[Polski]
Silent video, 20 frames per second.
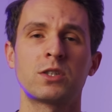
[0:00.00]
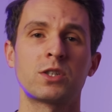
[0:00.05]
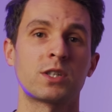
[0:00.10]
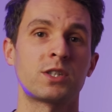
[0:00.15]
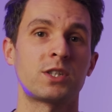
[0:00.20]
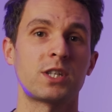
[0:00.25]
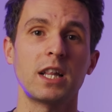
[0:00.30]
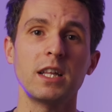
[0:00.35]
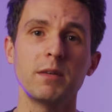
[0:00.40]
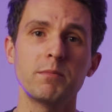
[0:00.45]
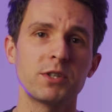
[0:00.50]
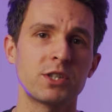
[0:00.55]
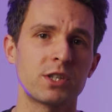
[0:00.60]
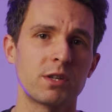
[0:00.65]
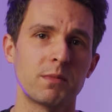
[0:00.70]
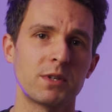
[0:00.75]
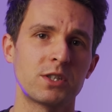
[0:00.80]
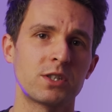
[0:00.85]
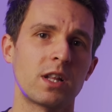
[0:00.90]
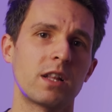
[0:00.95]
czy chcielibyście
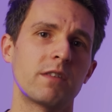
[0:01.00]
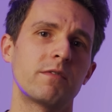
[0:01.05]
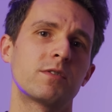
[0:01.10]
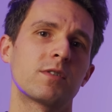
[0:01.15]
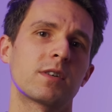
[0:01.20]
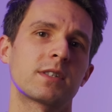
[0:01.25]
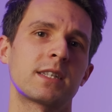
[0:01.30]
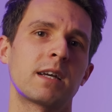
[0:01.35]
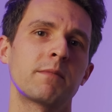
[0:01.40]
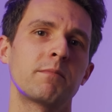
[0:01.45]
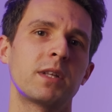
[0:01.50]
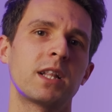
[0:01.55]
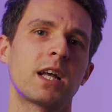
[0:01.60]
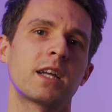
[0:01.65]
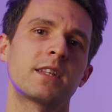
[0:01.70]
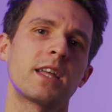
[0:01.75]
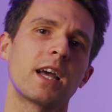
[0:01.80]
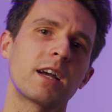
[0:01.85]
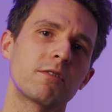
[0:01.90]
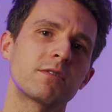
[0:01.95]
mieć telewizor z
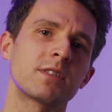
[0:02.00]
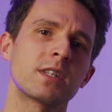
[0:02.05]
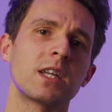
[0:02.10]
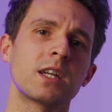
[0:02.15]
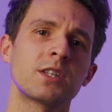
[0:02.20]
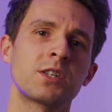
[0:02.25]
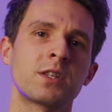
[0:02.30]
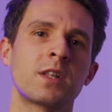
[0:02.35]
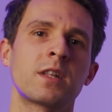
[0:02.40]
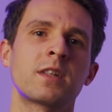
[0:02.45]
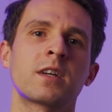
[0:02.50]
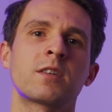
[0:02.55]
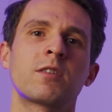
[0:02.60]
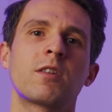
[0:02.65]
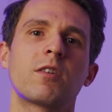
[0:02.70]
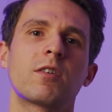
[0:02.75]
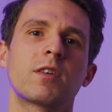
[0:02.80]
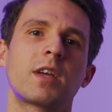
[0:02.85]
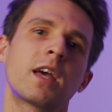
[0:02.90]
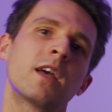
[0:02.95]
Ambilight, jak oceniacie tę
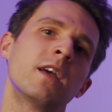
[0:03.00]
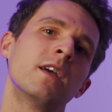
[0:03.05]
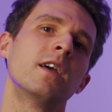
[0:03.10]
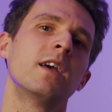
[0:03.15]
technologię,